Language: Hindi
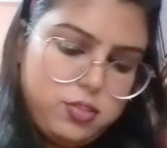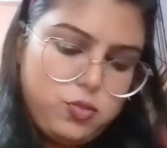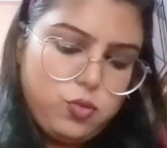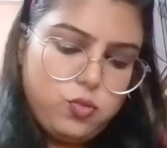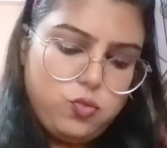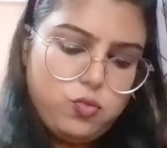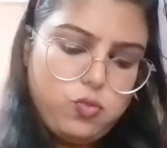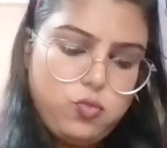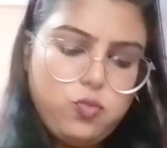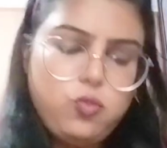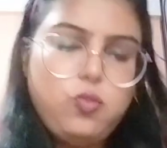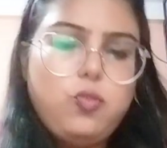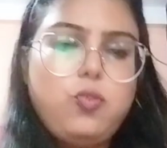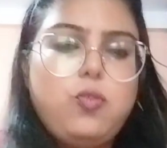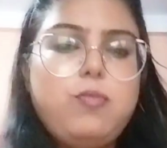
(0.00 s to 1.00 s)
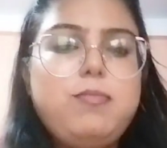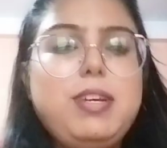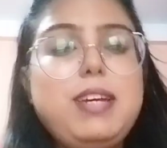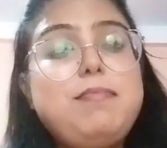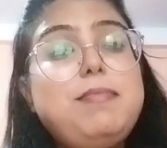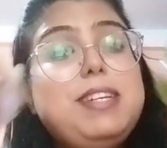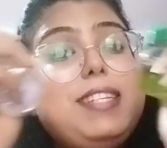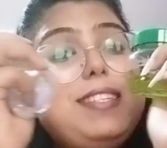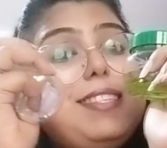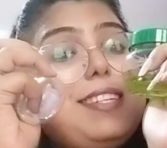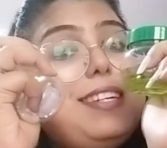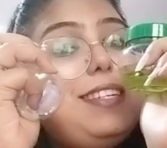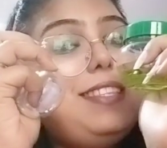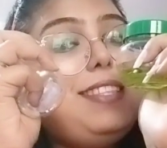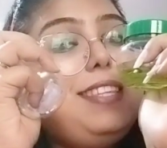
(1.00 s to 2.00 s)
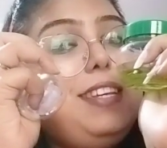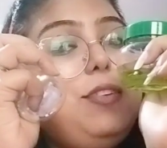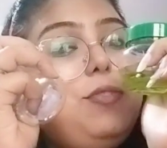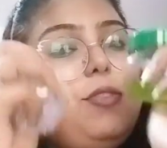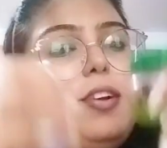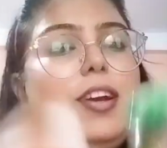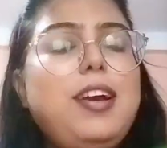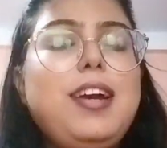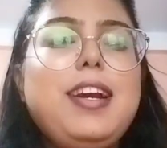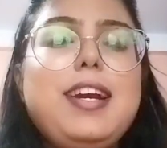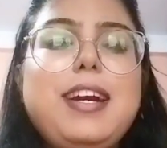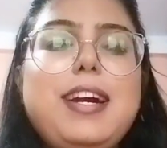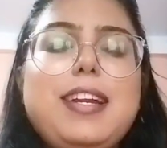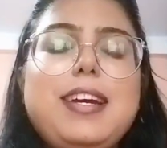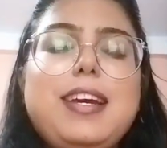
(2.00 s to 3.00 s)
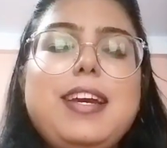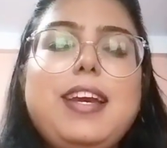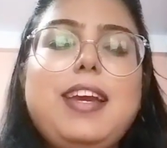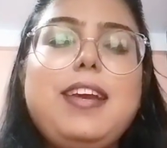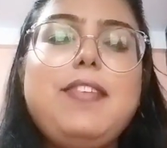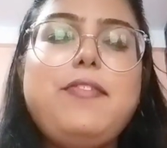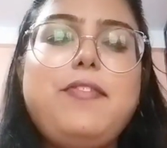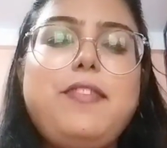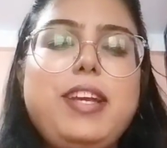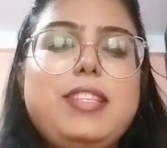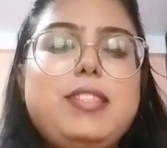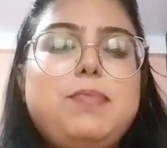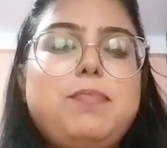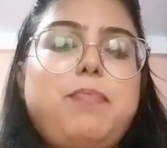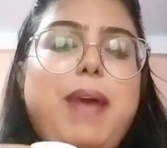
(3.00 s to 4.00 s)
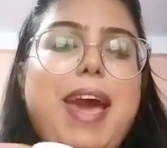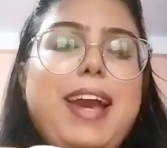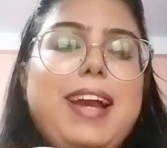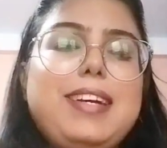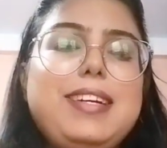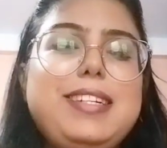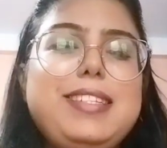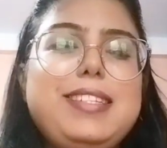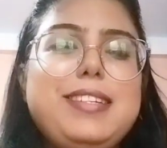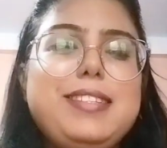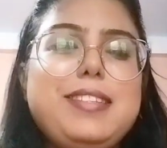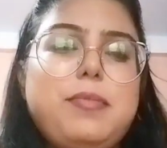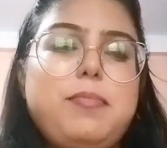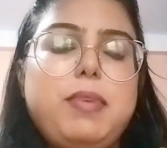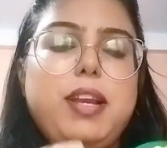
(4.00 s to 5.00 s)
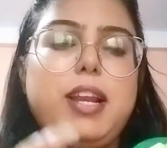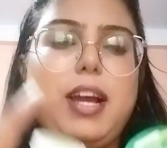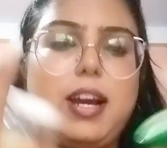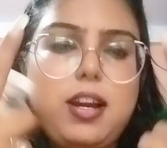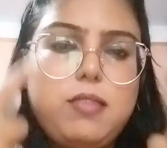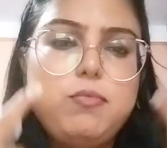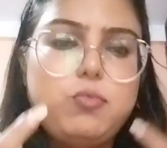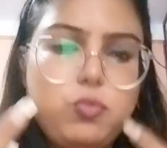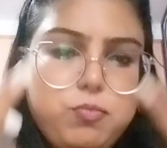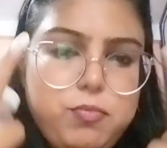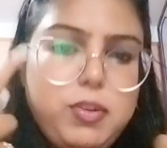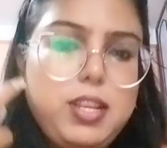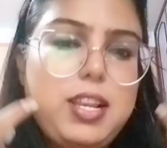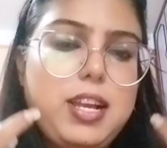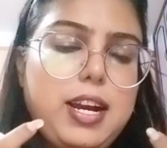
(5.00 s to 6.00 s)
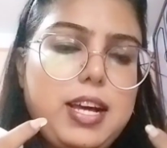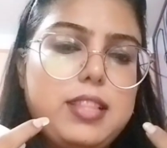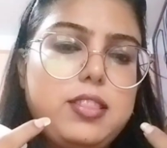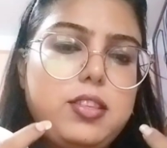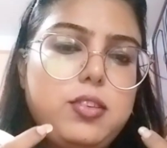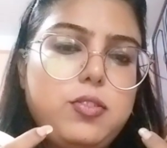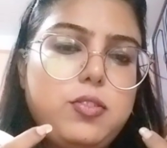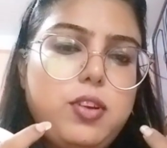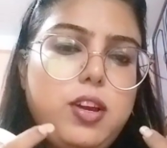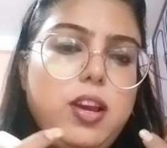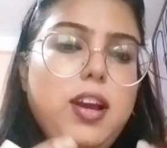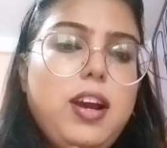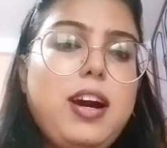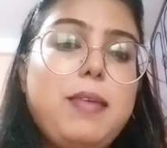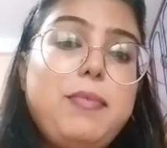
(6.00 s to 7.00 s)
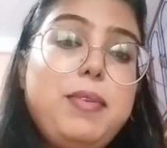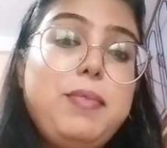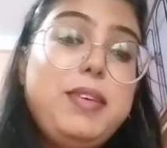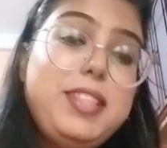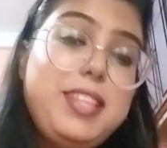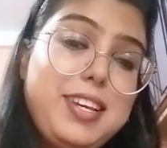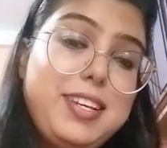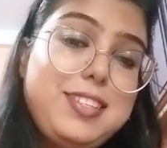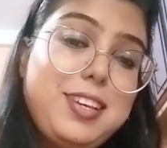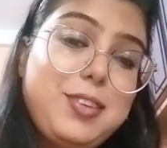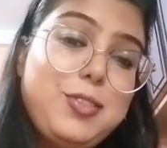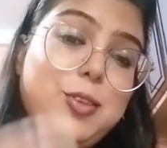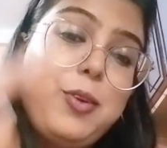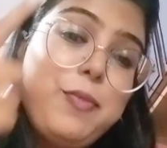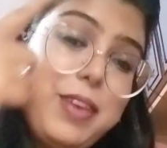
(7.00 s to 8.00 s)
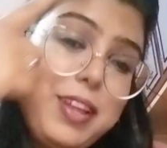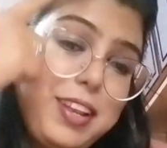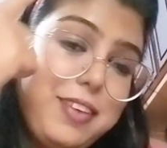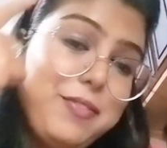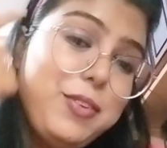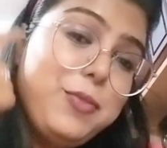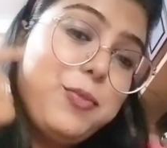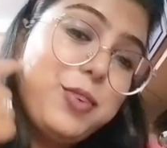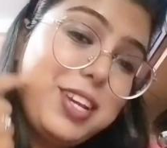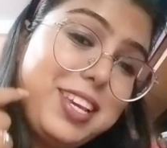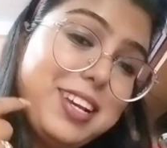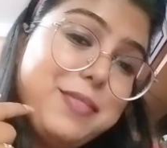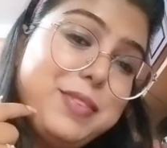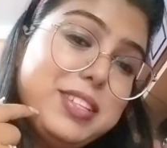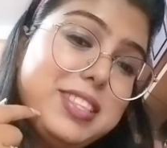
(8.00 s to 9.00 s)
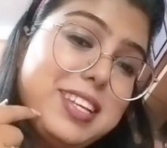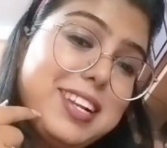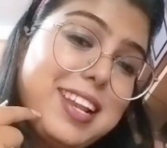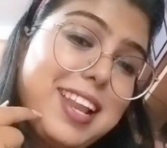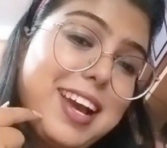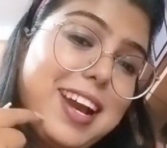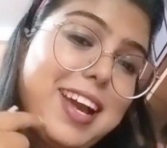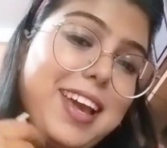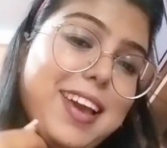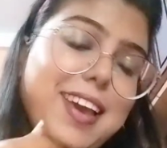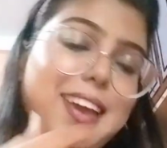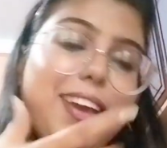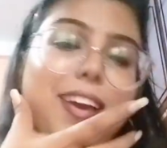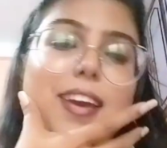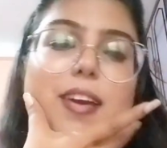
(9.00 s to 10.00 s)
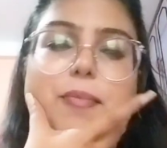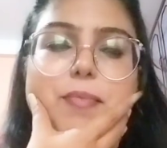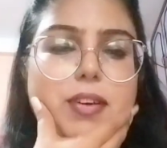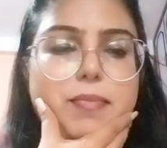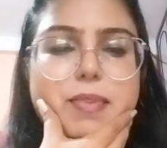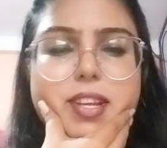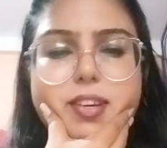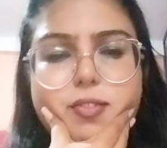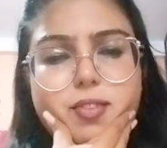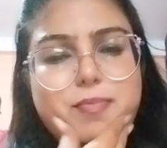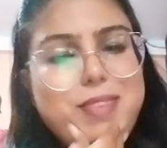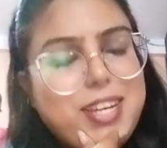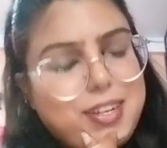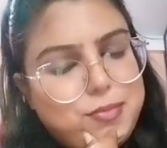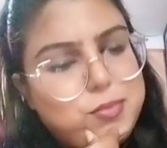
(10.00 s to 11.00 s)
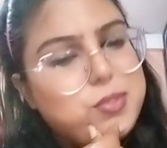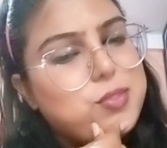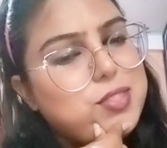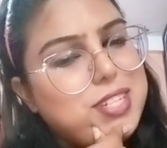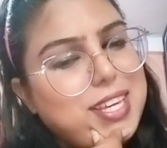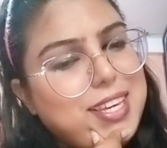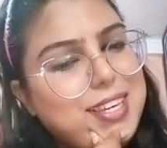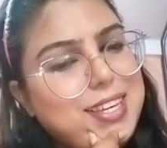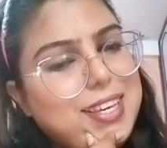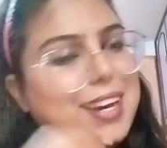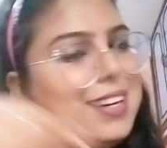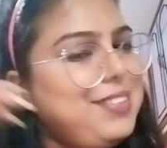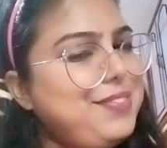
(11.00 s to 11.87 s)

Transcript: दोनों को मैं मिक्स करती हूँ करके एक फिक्स पैक के जैसा बनाकर मुंह पे लगाती हूँ अभी भी देख सकते हो मैंने भी वही अभी तक लगाया है पर मैंने कोई मेकअप यूज़ नहीं किया